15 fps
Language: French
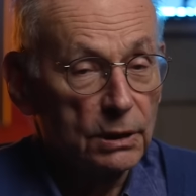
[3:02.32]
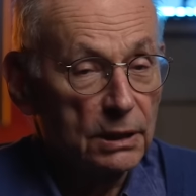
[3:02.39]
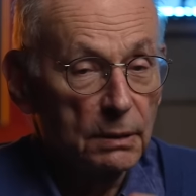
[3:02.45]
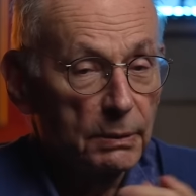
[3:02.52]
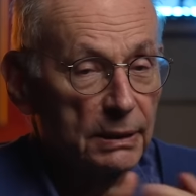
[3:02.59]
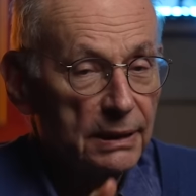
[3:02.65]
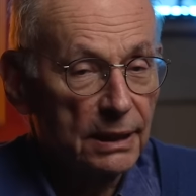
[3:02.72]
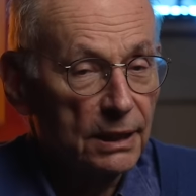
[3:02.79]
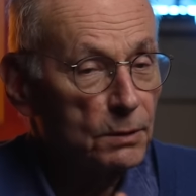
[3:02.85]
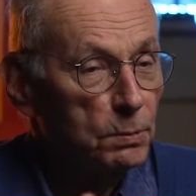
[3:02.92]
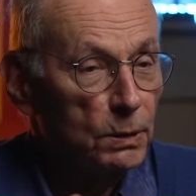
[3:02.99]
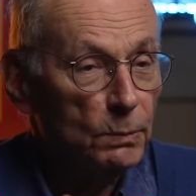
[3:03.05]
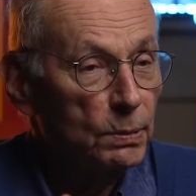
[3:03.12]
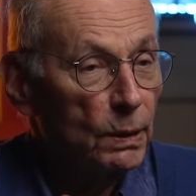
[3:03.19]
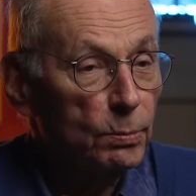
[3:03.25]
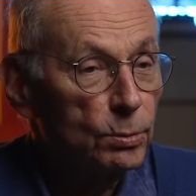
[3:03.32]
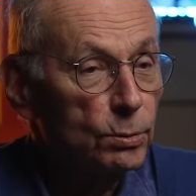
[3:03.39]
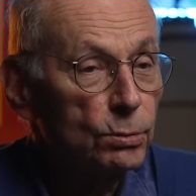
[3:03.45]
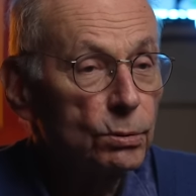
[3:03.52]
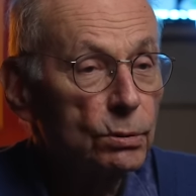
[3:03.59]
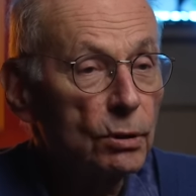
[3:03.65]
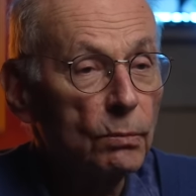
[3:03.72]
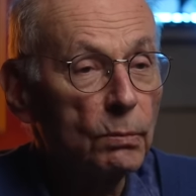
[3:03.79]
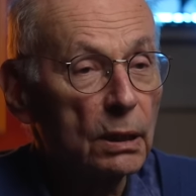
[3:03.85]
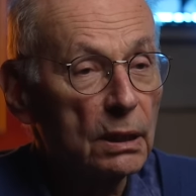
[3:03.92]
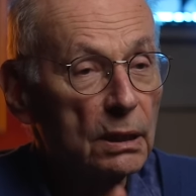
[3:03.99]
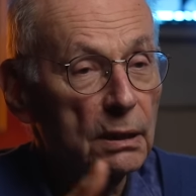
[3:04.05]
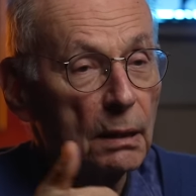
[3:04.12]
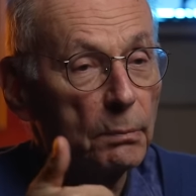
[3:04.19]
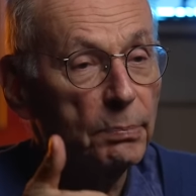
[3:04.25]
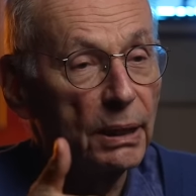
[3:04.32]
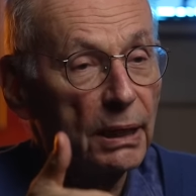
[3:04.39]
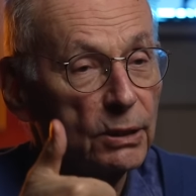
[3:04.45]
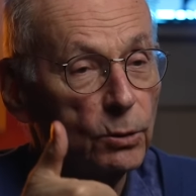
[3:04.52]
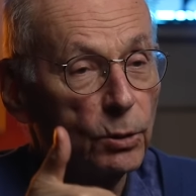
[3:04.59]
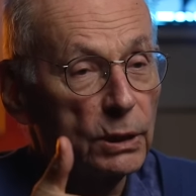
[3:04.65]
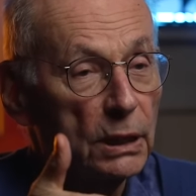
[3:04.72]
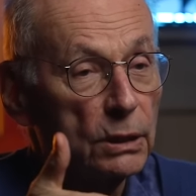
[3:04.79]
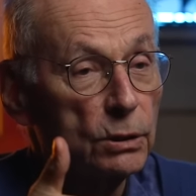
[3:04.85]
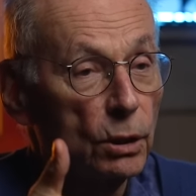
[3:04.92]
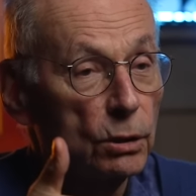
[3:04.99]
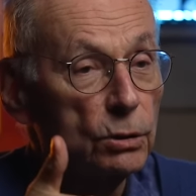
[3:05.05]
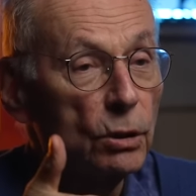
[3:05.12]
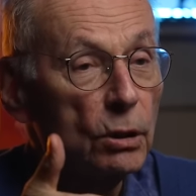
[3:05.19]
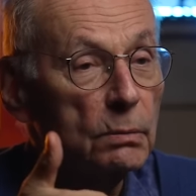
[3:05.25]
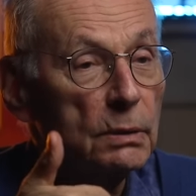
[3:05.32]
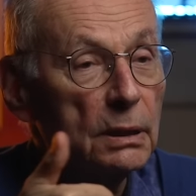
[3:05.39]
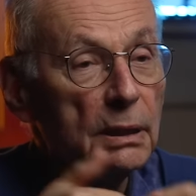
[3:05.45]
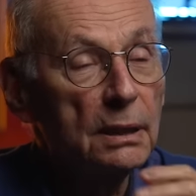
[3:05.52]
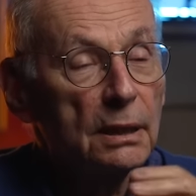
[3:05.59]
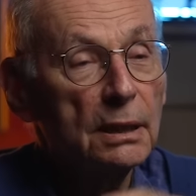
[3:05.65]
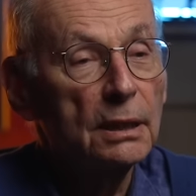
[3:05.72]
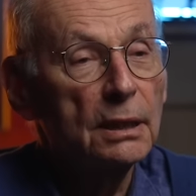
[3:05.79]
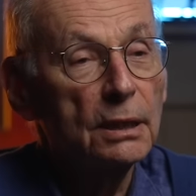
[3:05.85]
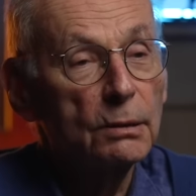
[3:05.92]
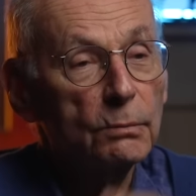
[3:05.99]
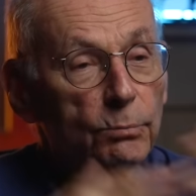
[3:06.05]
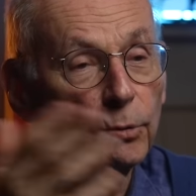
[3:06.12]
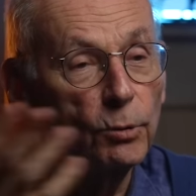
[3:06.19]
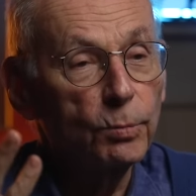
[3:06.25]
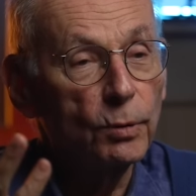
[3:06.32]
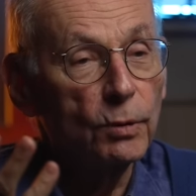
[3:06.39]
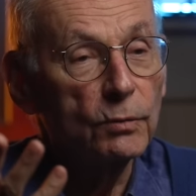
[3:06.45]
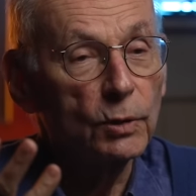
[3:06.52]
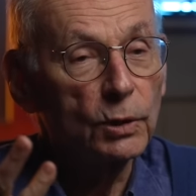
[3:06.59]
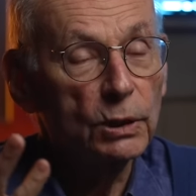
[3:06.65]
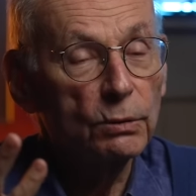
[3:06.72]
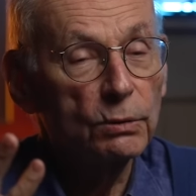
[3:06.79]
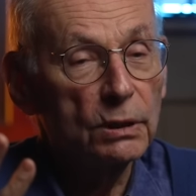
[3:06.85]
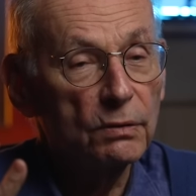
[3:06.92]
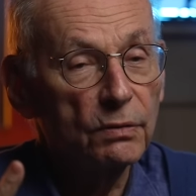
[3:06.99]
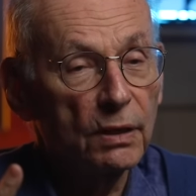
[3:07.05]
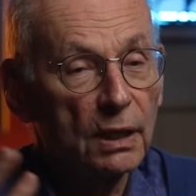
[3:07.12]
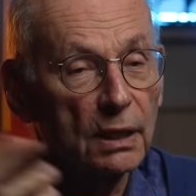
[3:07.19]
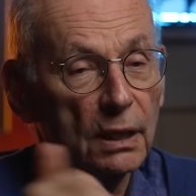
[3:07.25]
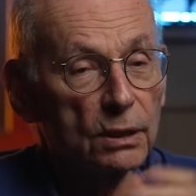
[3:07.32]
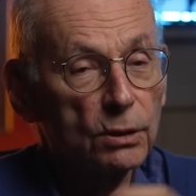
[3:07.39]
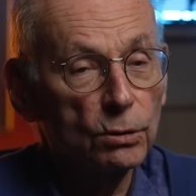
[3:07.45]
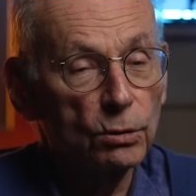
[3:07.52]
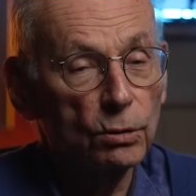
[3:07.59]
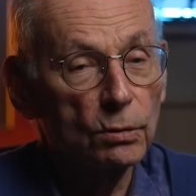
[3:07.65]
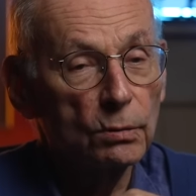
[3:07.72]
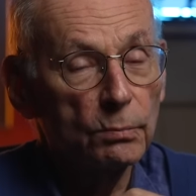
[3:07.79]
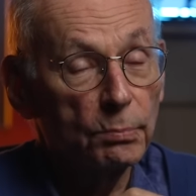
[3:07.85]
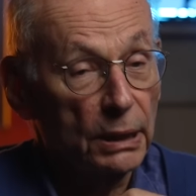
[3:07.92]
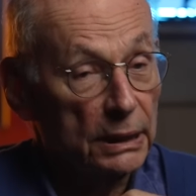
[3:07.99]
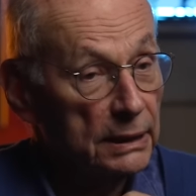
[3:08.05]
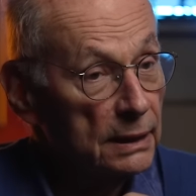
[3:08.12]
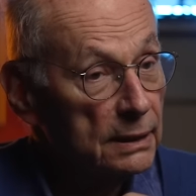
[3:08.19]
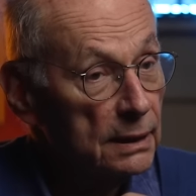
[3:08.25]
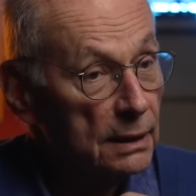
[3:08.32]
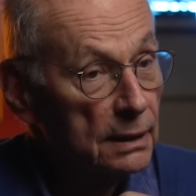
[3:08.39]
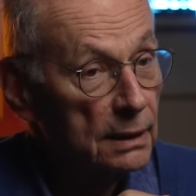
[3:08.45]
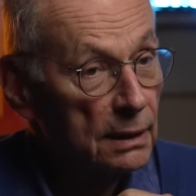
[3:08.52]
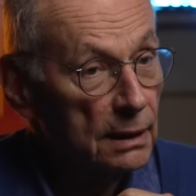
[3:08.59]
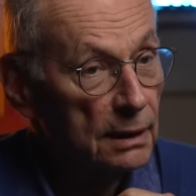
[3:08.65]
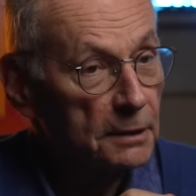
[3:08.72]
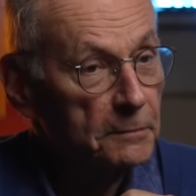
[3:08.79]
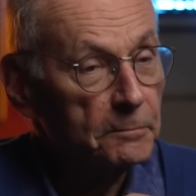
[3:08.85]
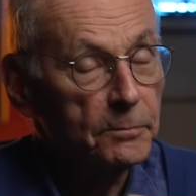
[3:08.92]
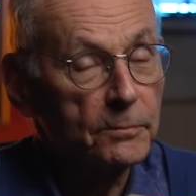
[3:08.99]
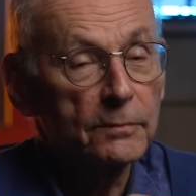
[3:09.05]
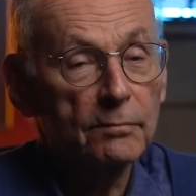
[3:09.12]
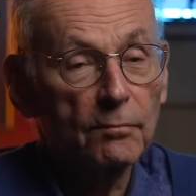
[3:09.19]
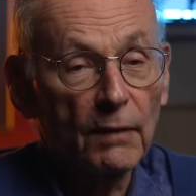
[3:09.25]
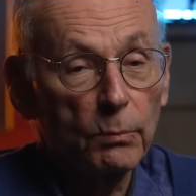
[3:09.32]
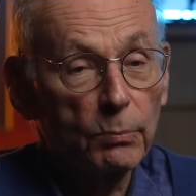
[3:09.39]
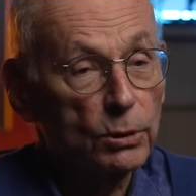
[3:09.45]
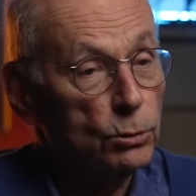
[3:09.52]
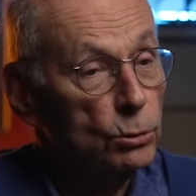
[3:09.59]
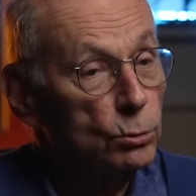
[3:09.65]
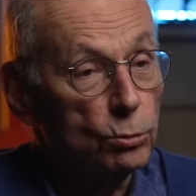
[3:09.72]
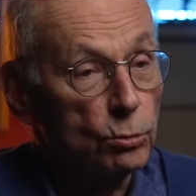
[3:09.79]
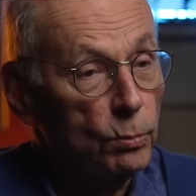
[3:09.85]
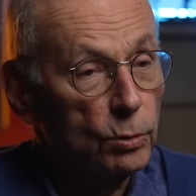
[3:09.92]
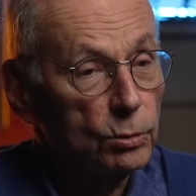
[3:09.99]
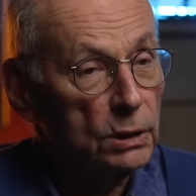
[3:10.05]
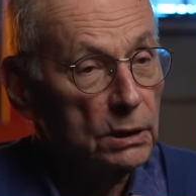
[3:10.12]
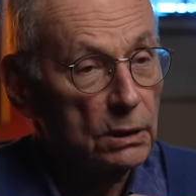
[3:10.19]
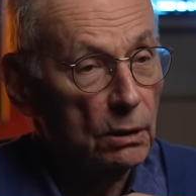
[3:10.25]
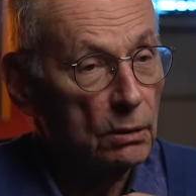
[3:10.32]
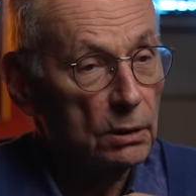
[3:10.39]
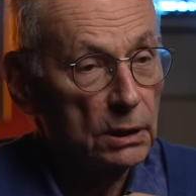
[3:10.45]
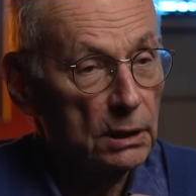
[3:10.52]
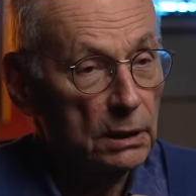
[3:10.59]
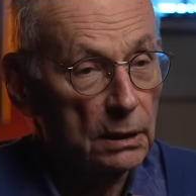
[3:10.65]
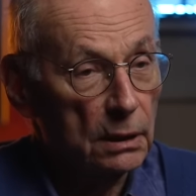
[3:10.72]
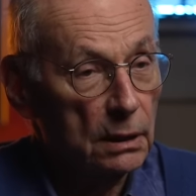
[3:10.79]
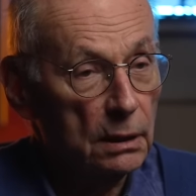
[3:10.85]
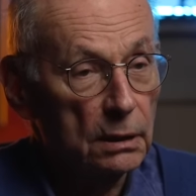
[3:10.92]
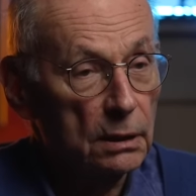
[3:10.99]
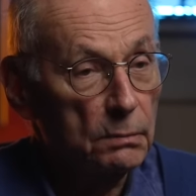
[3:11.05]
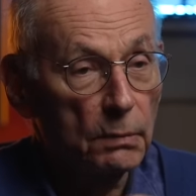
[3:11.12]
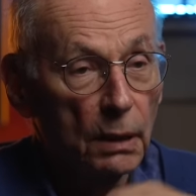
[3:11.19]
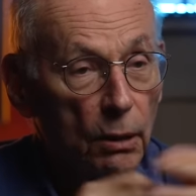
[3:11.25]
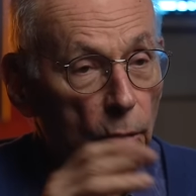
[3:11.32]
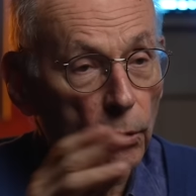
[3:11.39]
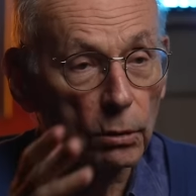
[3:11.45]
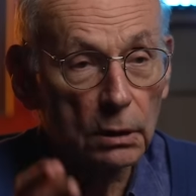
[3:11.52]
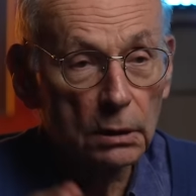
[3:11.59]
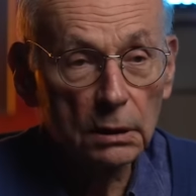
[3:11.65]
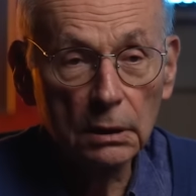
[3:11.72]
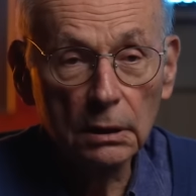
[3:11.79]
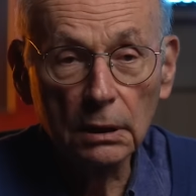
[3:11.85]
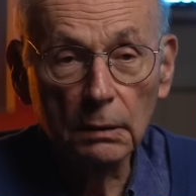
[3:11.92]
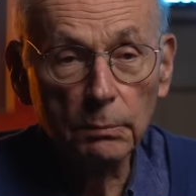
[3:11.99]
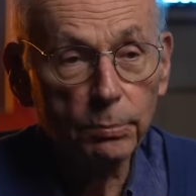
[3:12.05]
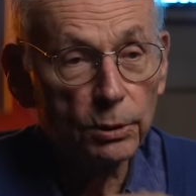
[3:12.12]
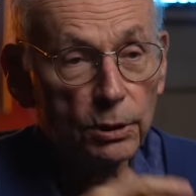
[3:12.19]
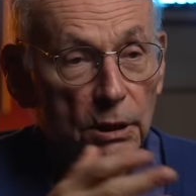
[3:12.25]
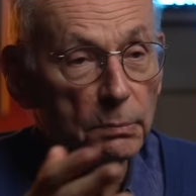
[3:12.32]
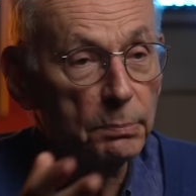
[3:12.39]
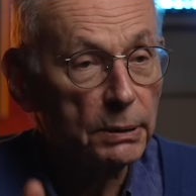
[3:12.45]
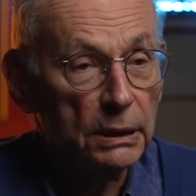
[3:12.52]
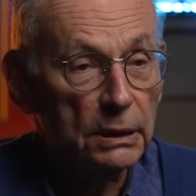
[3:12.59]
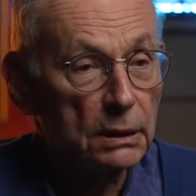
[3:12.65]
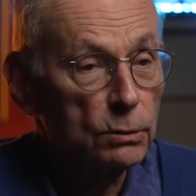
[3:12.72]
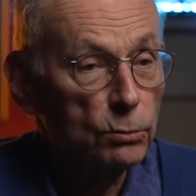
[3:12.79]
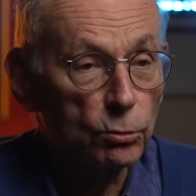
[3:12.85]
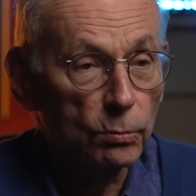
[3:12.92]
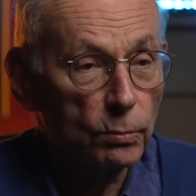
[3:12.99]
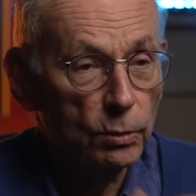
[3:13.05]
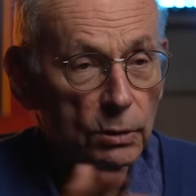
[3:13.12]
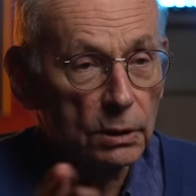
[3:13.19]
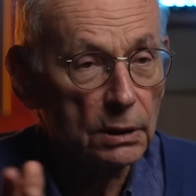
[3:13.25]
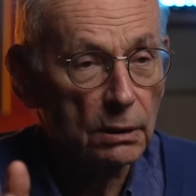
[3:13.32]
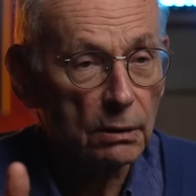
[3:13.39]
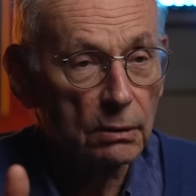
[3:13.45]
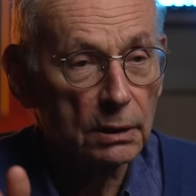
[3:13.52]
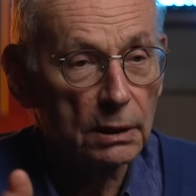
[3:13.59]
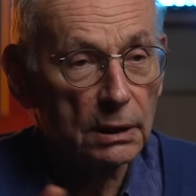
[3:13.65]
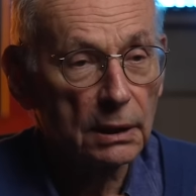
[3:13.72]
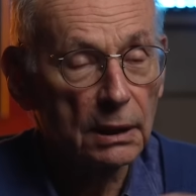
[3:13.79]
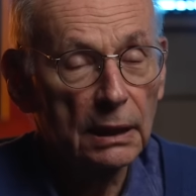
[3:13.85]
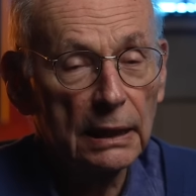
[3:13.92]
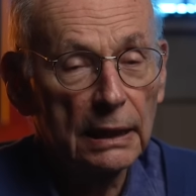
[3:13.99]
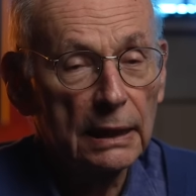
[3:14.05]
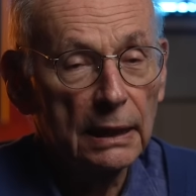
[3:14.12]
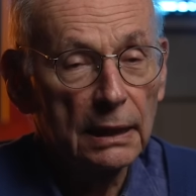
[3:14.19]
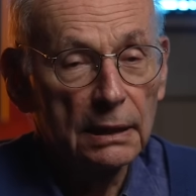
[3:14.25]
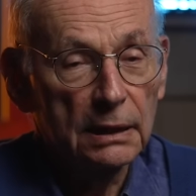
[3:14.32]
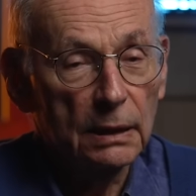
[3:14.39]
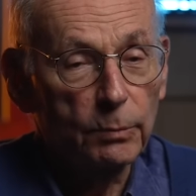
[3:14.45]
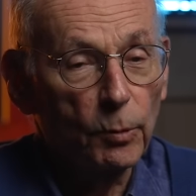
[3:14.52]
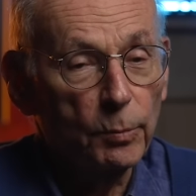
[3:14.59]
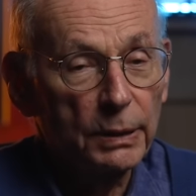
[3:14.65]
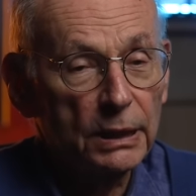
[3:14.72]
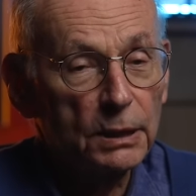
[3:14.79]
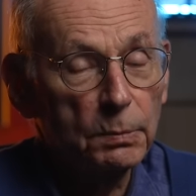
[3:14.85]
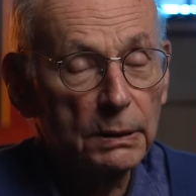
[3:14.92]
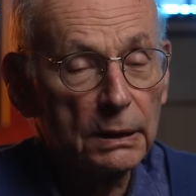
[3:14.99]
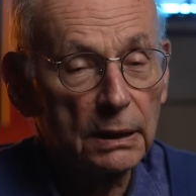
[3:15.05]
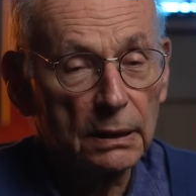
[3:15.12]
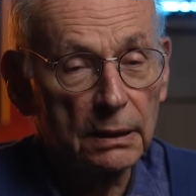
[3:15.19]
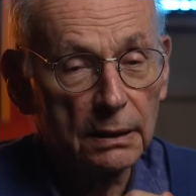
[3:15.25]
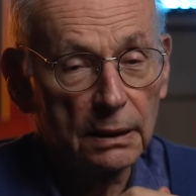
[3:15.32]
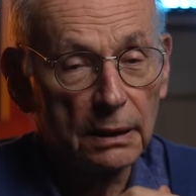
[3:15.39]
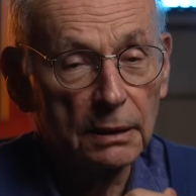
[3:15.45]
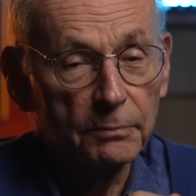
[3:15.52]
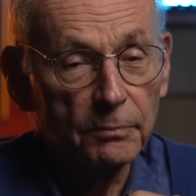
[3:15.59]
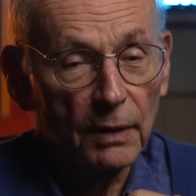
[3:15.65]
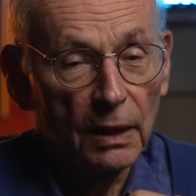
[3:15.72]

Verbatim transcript: disais, mais ça n'explique pas plus comment la, paranoïa d'un homme peut provoquer une déflagration planétaire. Parce que tout le monde était en guerre, hein, les Maoris, les petits pays, tout le monde était en guerre. Ça ne peut pas expliquer ça.